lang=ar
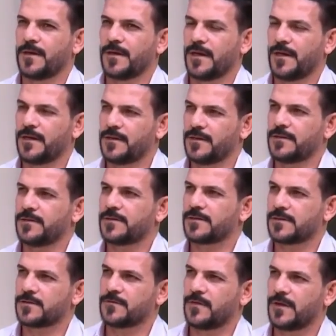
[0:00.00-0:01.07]
راح نعيد
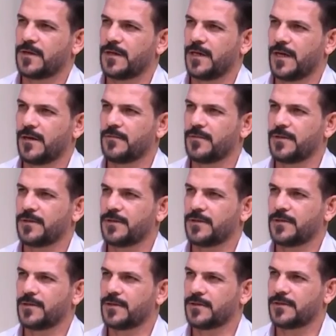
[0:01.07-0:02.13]
استشفاء اللاعبين
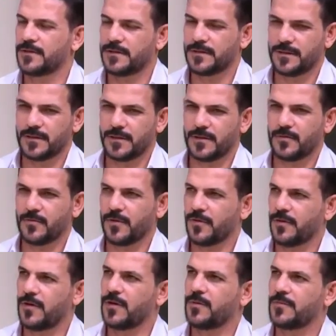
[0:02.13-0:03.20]
نعيد آه،
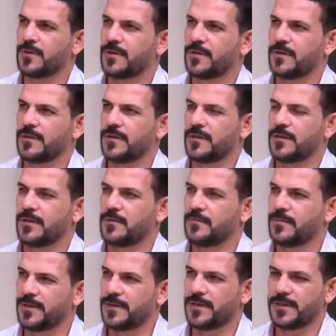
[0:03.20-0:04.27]
وضعهم
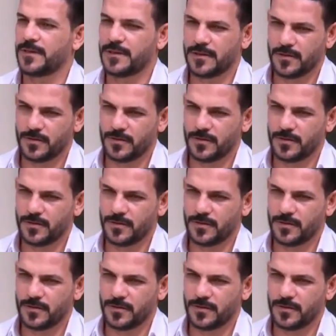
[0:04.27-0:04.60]
البدني